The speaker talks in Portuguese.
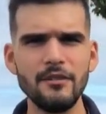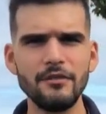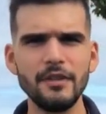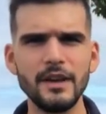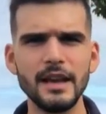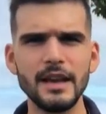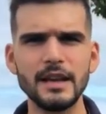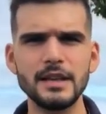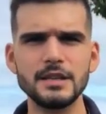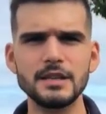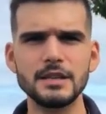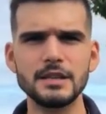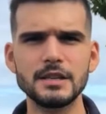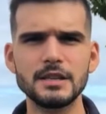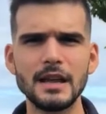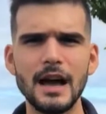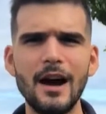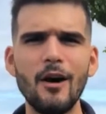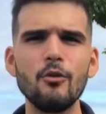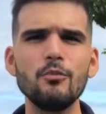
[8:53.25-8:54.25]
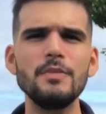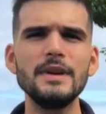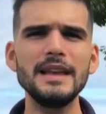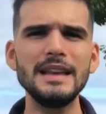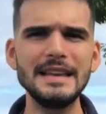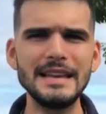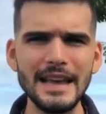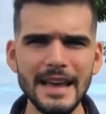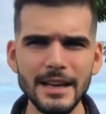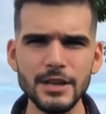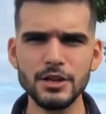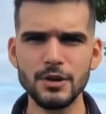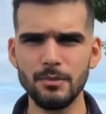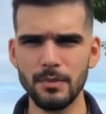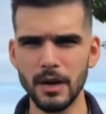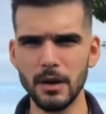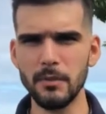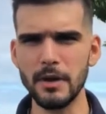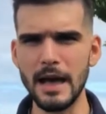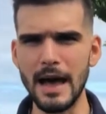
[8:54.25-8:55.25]
referentes ao bilhete
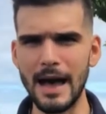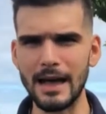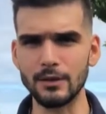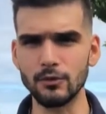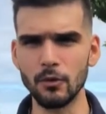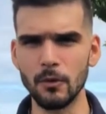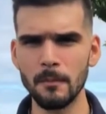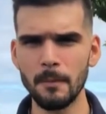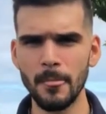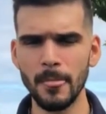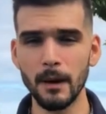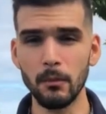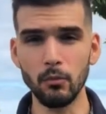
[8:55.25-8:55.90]
premiado.